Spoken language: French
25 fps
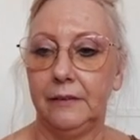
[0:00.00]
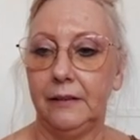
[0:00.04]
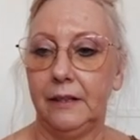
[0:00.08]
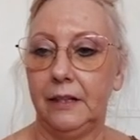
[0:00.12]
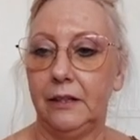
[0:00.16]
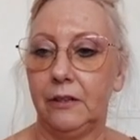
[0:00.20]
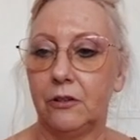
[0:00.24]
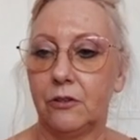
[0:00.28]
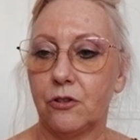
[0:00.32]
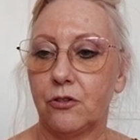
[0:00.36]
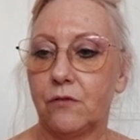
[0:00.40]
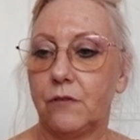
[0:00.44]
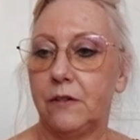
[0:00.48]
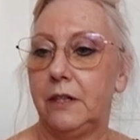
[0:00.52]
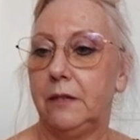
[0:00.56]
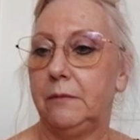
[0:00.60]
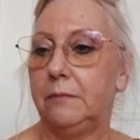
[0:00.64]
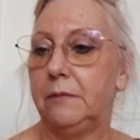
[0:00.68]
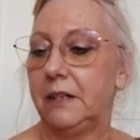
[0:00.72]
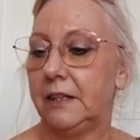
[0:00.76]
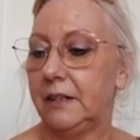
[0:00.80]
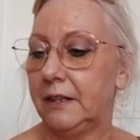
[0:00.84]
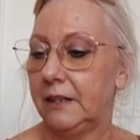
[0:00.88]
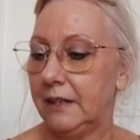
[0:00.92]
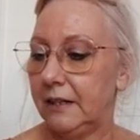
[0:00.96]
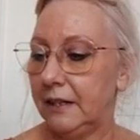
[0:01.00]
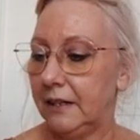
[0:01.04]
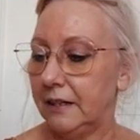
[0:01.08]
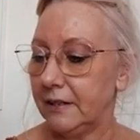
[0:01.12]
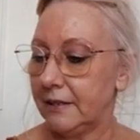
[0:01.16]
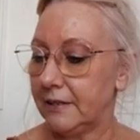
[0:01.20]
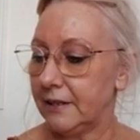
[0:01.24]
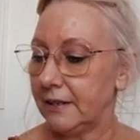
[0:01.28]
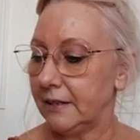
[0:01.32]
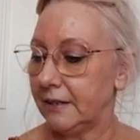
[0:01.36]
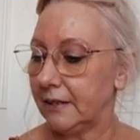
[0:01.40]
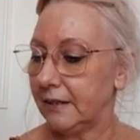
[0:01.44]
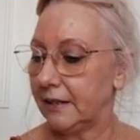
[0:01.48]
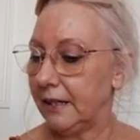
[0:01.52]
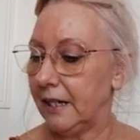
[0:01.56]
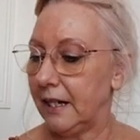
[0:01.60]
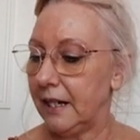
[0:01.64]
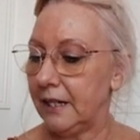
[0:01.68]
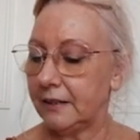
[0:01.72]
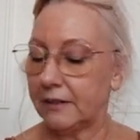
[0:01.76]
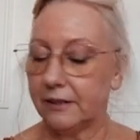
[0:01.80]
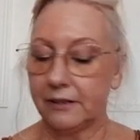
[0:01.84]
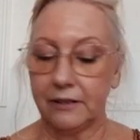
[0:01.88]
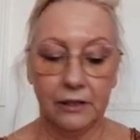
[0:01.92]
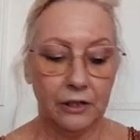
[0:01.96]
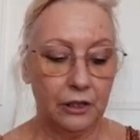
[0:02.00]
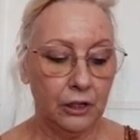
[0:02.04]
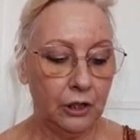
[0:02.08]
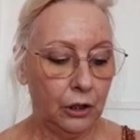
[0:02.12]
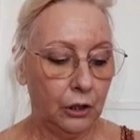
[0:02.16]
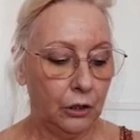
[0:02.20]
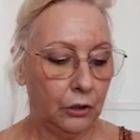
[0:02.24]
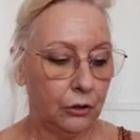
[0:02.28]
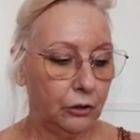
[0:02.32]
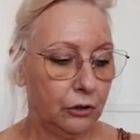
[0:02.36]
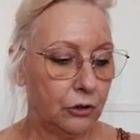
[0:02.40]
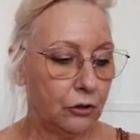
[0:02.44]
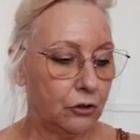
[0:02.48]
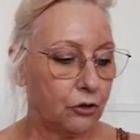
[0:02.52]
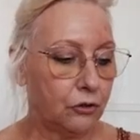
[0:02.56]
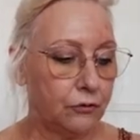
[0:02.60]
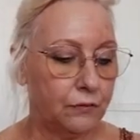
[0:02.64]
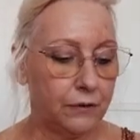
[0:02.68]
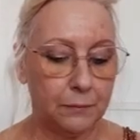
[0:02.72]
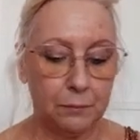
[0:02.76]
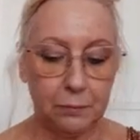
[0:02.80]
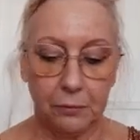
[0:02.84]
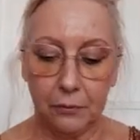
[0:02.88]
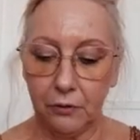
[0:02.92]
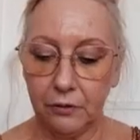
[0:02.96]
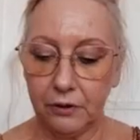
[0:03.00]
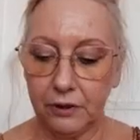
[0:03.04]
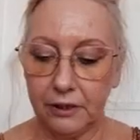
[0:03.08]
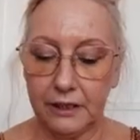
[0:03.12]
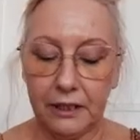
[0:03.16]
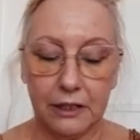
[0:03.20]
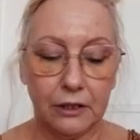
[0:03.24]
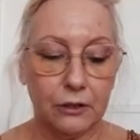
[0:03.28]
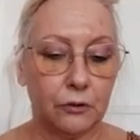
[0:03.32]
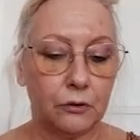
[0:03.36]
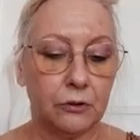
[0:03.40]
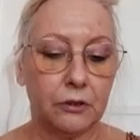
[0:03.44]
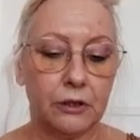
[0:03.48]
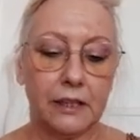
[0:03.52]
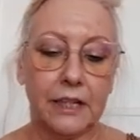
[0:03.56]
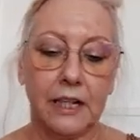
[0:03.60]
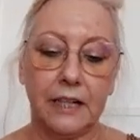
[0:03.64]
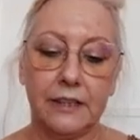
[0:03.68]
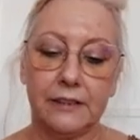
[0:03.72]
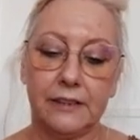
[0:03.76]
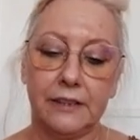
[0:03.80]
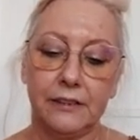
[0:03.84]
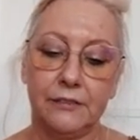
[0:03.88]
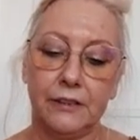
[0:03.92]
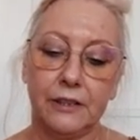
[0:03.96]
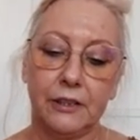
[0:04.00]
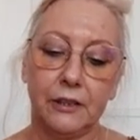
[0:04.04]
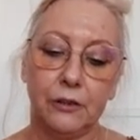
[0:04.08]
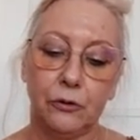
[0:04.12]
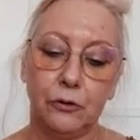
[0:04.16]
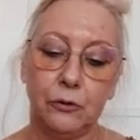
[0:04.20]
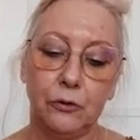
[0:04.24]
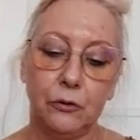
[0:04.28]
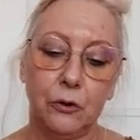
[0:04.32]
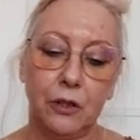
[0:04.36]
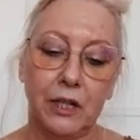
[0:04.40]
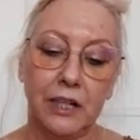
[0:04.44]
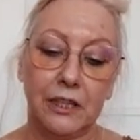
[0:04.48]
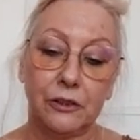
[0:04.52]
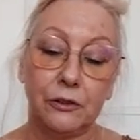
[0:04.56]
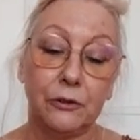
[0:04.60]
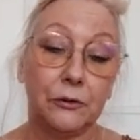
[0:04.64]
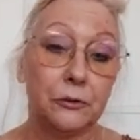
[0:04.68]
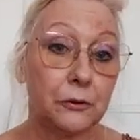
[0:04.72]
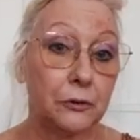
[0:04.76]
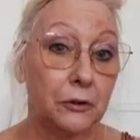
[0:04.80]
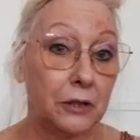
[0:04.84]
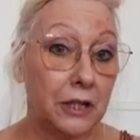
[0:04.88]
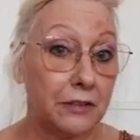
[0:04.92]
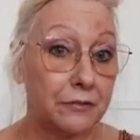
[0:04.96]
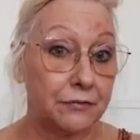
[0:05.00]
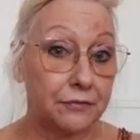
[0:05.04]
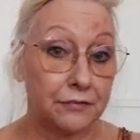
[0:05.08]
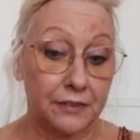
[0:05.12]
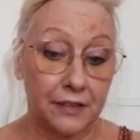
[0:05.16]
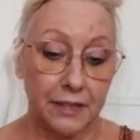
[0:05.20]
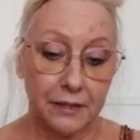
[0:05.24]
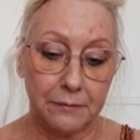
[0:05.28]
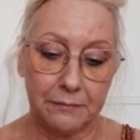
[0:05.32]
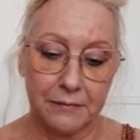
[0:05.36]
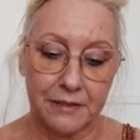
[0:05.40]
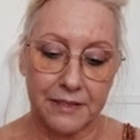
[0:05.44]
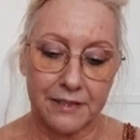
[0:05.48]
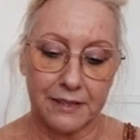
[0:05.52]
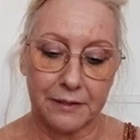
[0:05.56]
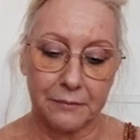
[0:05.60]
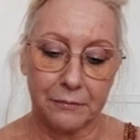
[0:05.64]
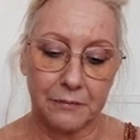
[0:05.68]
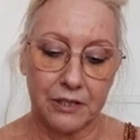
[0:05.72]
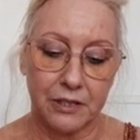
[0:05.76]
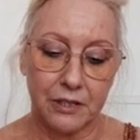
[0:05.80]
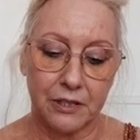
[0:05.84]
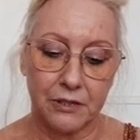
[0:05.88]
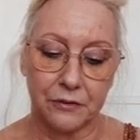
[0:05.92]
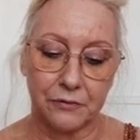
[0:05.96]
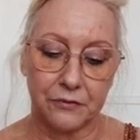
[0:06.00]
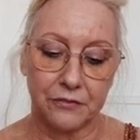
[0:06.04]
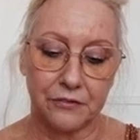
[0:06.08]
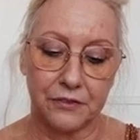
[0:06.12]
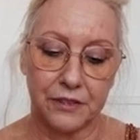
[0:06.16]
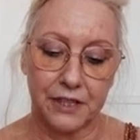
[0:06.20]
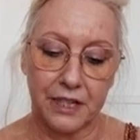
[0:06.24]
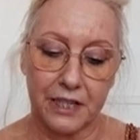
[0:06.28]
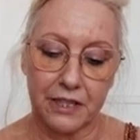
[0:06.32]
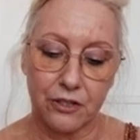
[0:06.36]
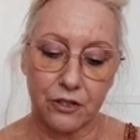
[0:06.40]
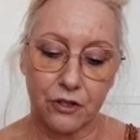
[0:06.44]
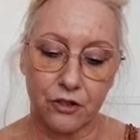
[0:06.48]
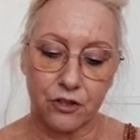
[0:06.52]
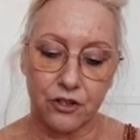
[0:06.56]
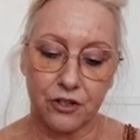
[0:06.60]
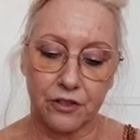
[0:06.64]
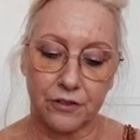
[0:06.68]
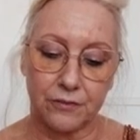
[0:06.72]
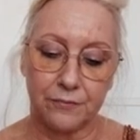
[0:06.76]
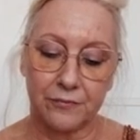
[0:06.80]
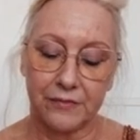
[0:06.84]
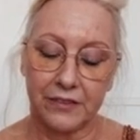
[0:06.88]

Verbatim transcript: Alors, je vais la mettre là, cette carte. Je vais prendre quelques cartes avec euh, l'oracle de la femme, mes amis vierges.